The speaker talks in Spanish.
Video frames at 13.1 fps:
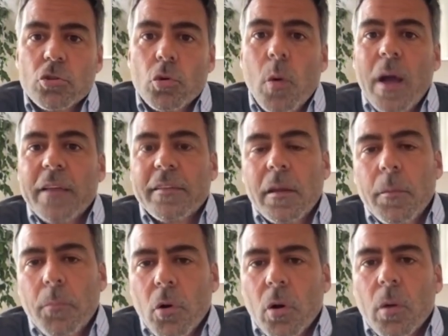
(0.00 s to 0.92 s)
en su
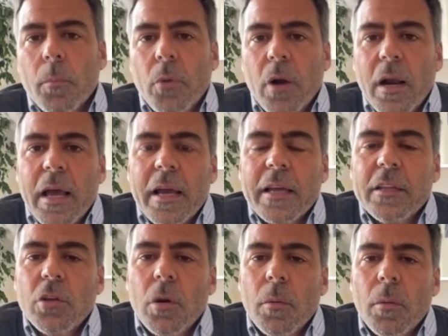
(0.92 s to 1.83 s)
base por, por, la
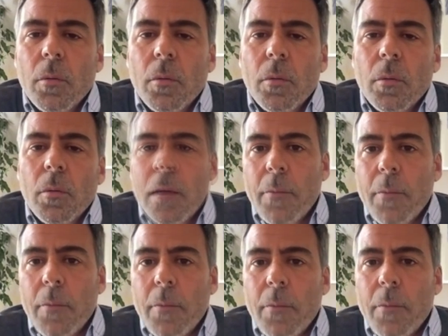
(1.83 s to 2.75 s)
gestión
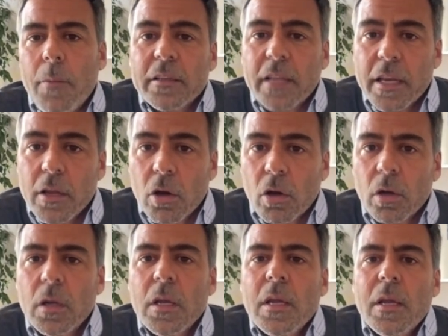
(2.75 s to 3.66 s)
Barrera, por la gestión
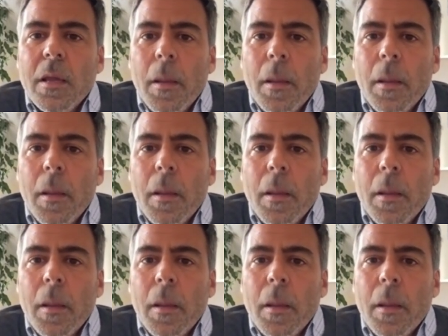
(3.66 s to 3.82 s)
anterior,